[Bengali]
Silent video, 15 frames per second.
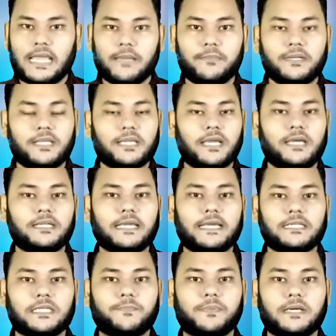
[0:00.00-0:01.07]
আমেরিকান
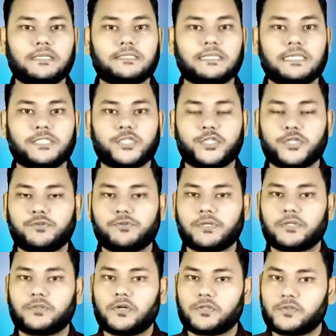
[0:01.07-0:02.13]
এন্টারপ্রাইজ
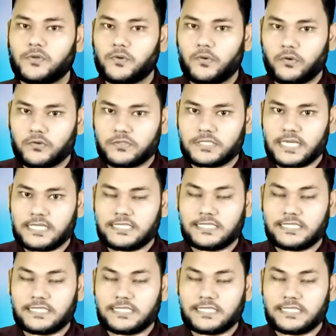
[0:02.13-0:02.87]
ইনস্টিটিউটের তথ্য অনুযায়ী